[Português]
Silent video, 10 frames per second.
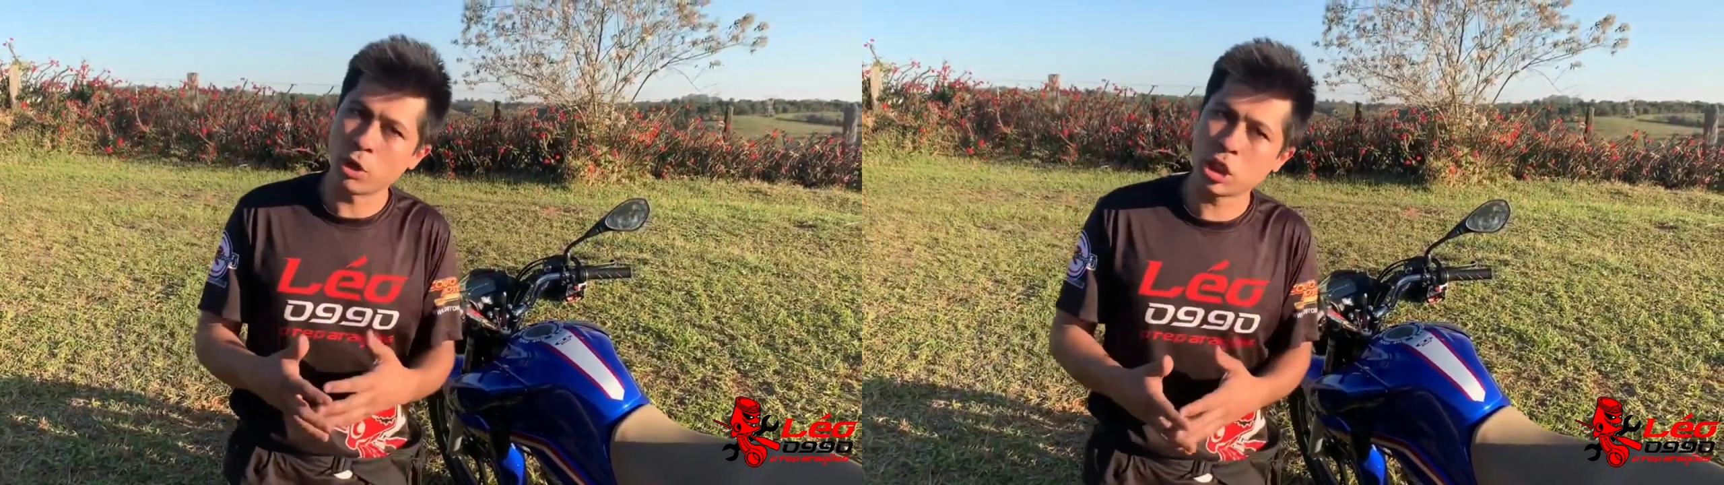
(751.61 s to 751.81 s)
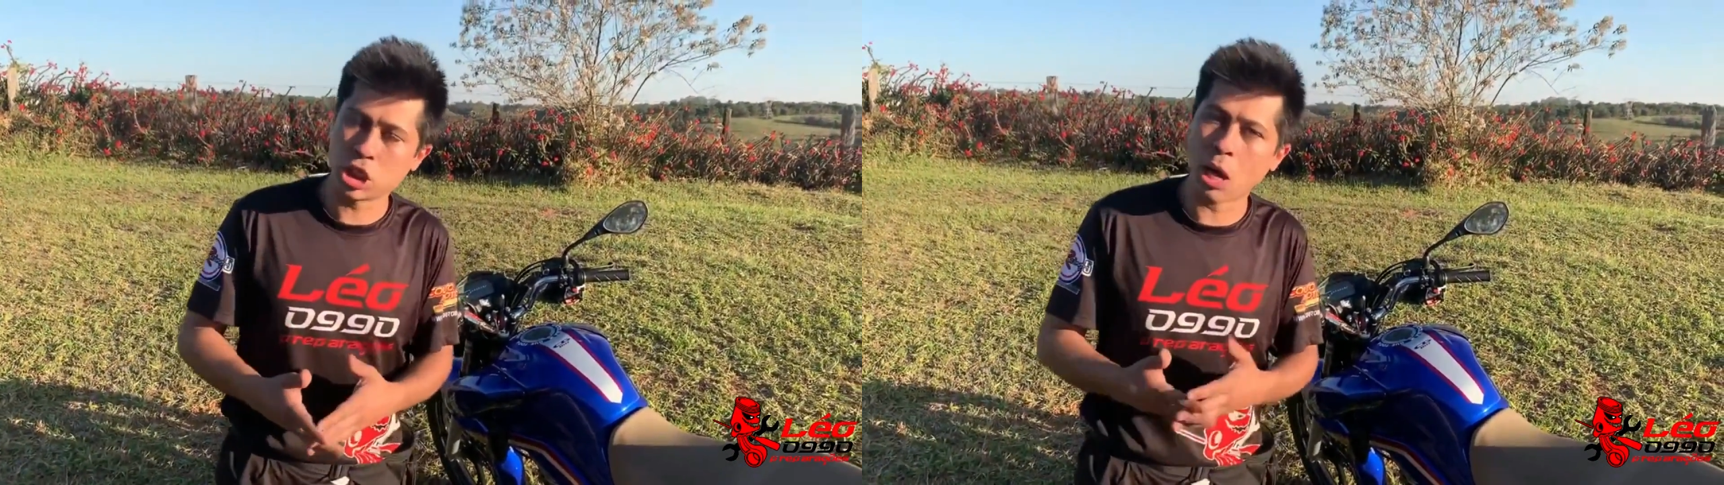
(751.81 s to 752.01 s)

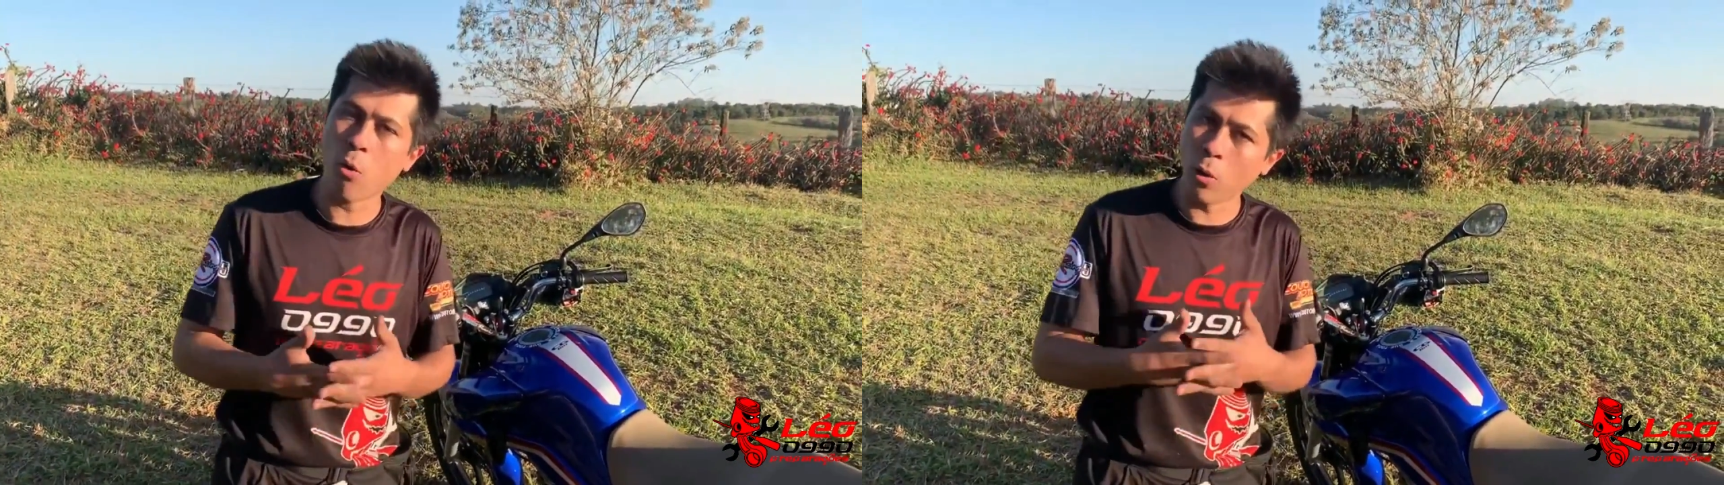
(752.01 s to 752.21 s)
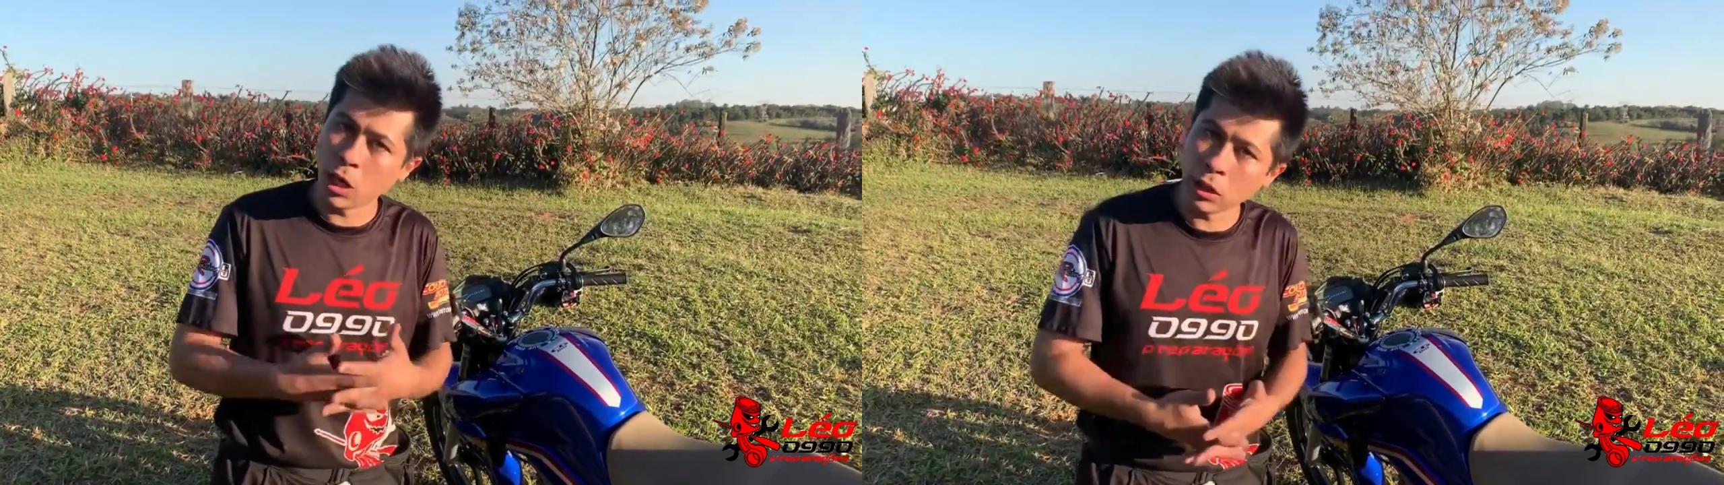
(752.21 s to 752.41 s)

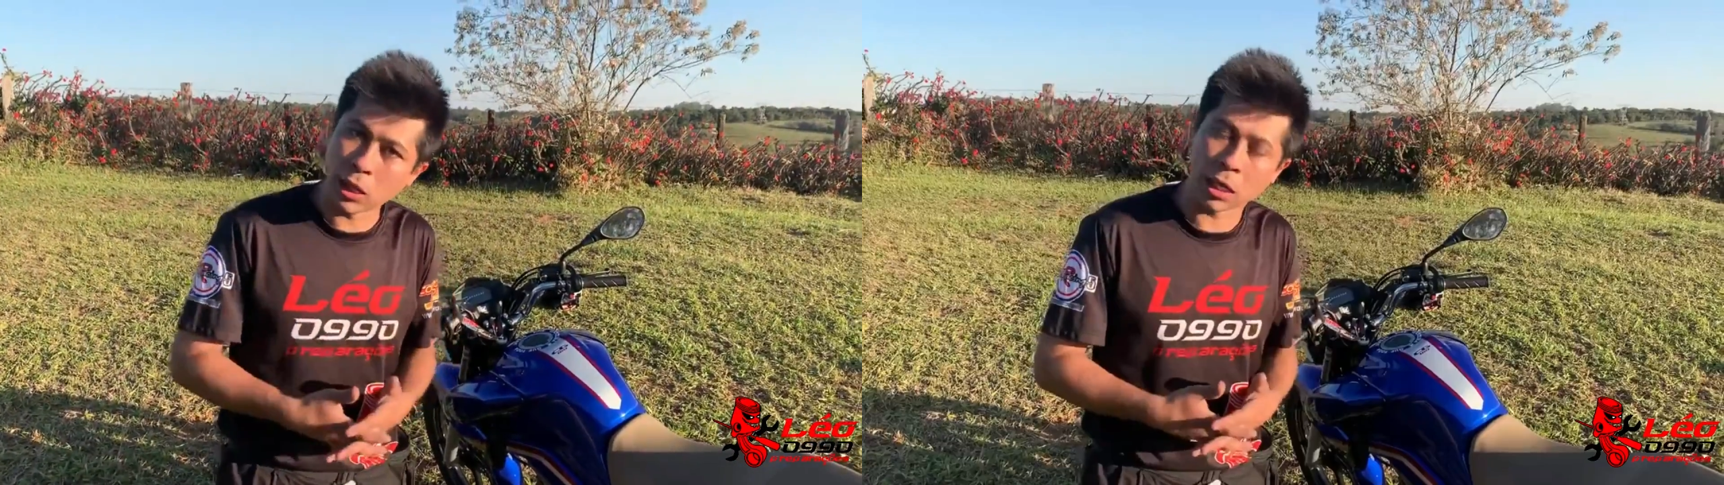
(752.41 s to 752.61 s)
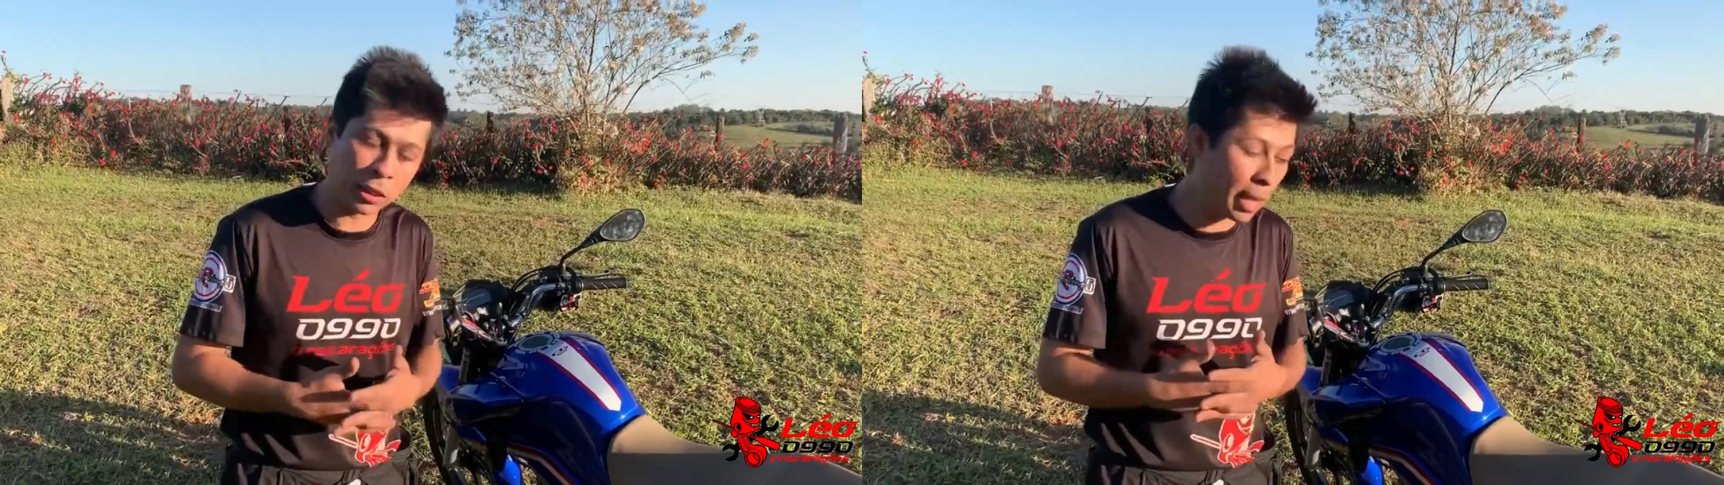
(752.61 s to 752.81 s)
original
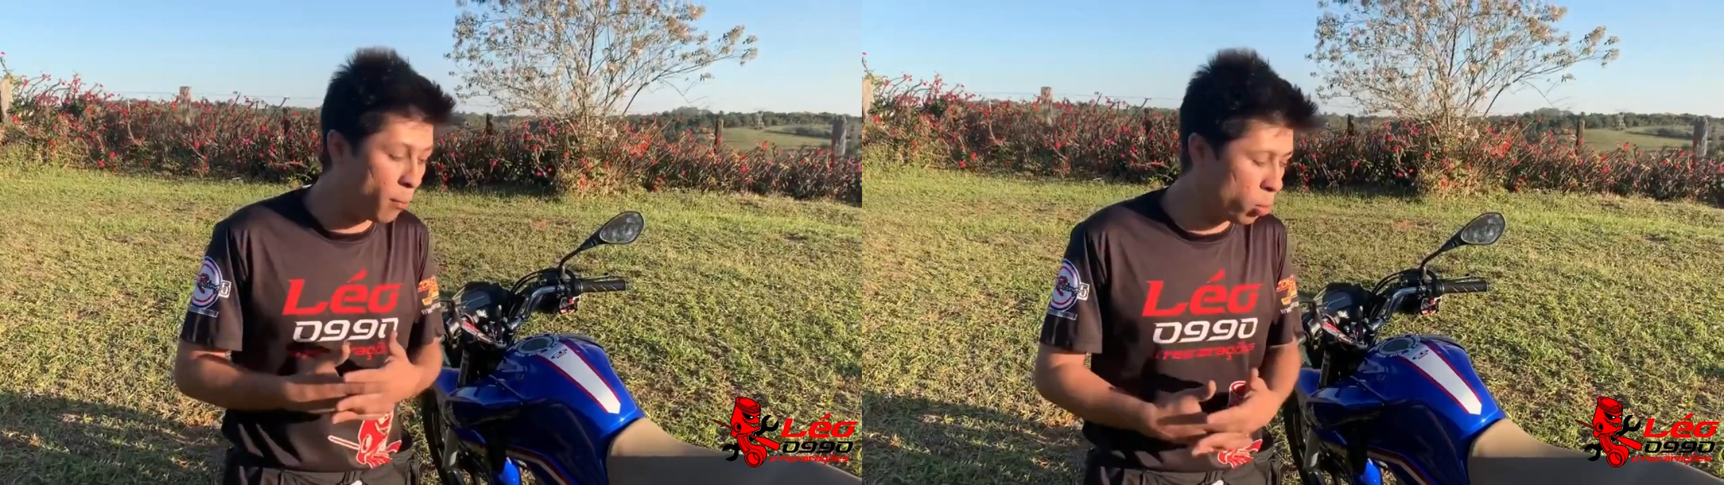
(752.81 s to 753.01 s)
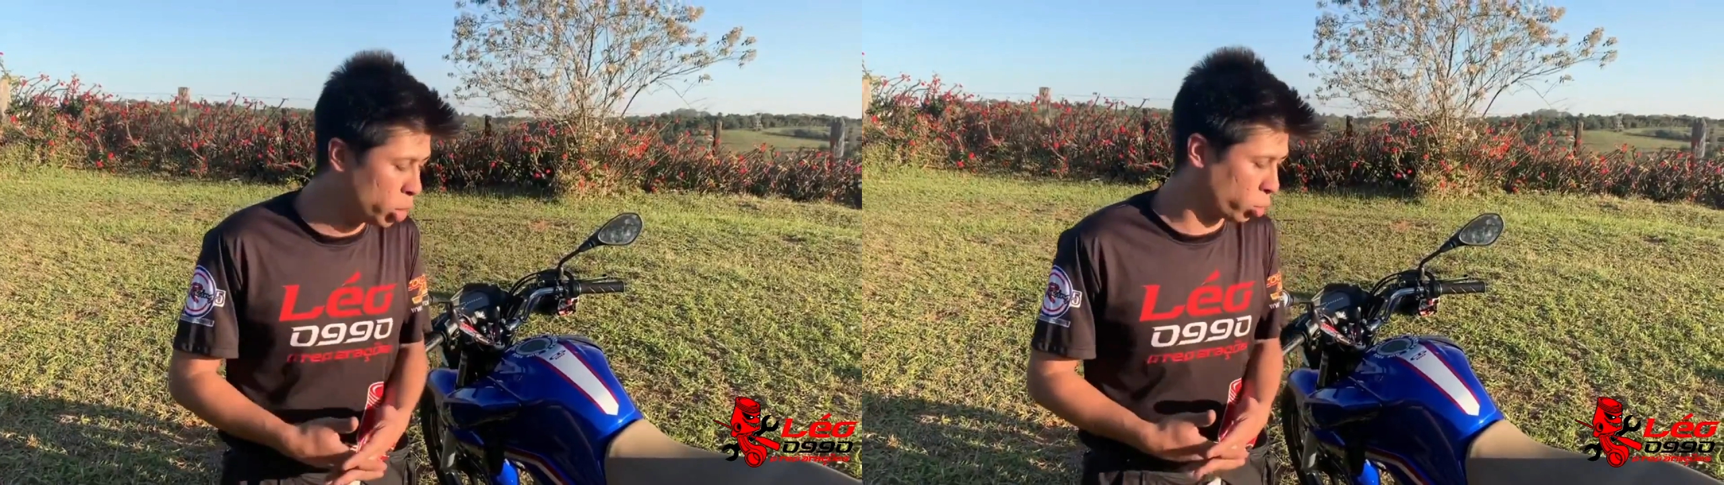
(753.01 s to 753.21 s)
anda, anda
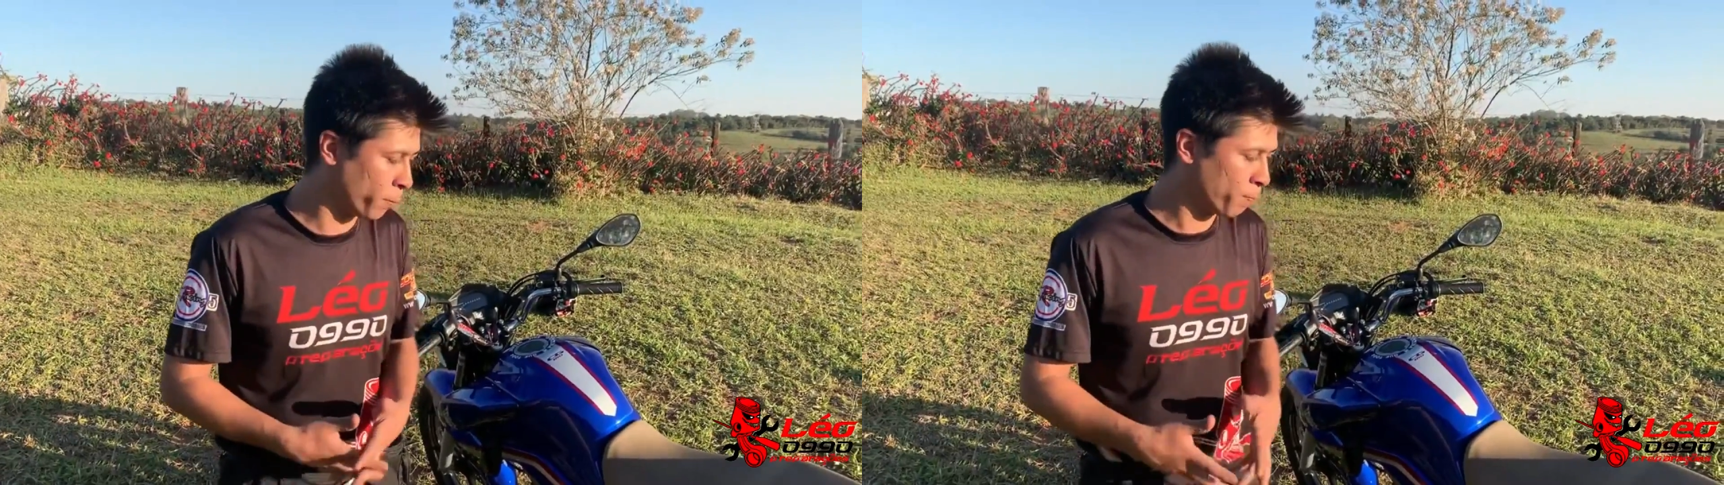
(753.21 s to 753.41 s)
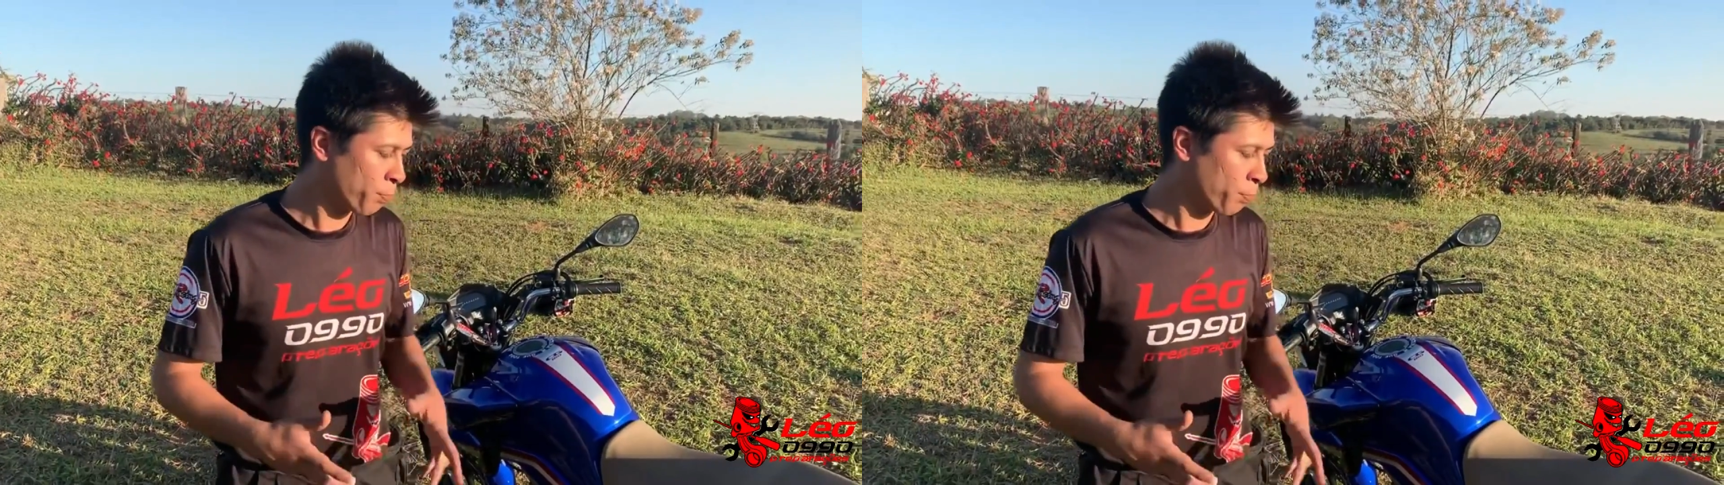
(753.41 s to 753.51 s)
muito.